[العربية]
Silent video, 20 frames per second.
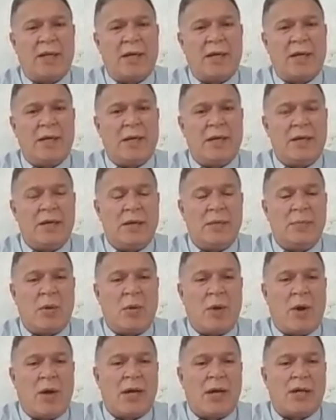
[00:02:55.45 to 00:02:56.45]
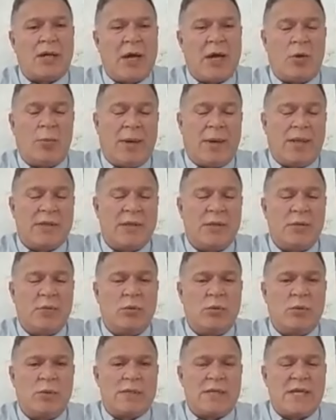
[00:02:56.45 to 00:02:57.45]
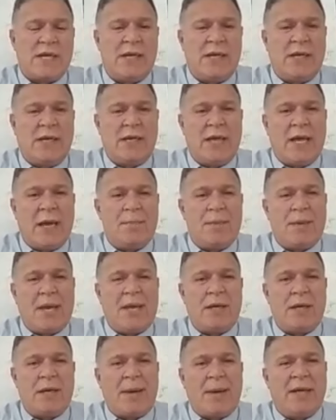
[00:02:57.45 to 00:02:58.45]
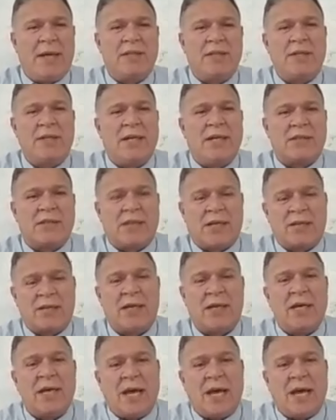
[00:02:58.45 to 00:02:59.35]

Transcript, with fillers: المواقع او بعض الوسائل الاعلام بان بايدن يضغط